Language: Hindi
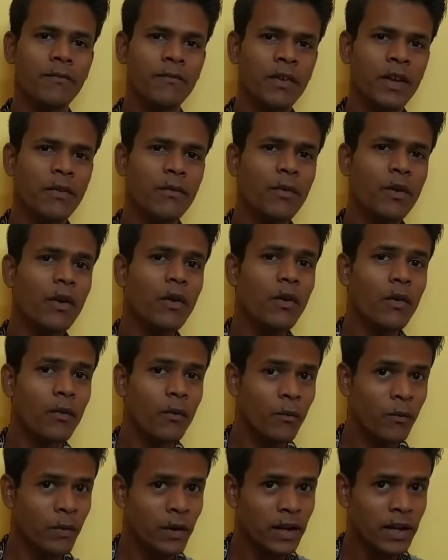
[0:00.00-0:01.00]
वीवो
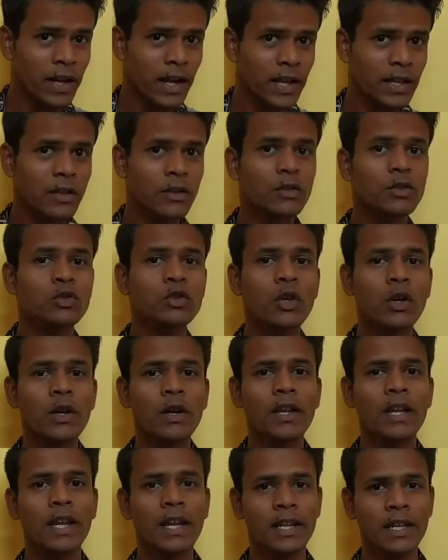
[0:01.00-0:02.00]
वी नाइन जो
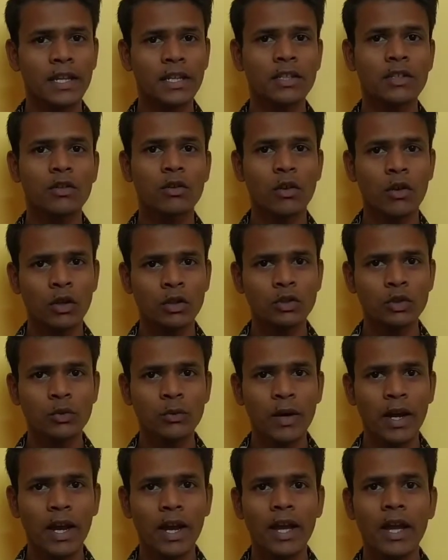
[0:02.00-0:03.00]
कि लेटेस्ट लॉन्च
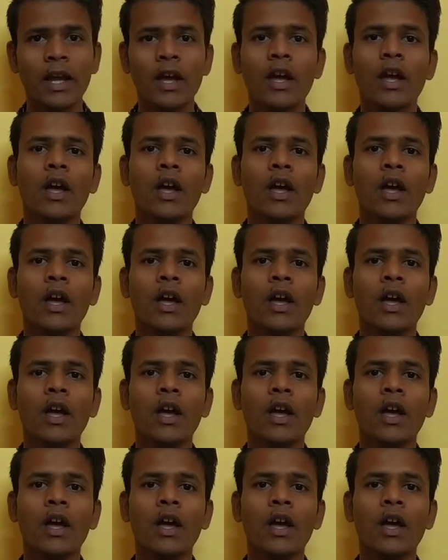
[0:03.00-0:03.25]
हुआ है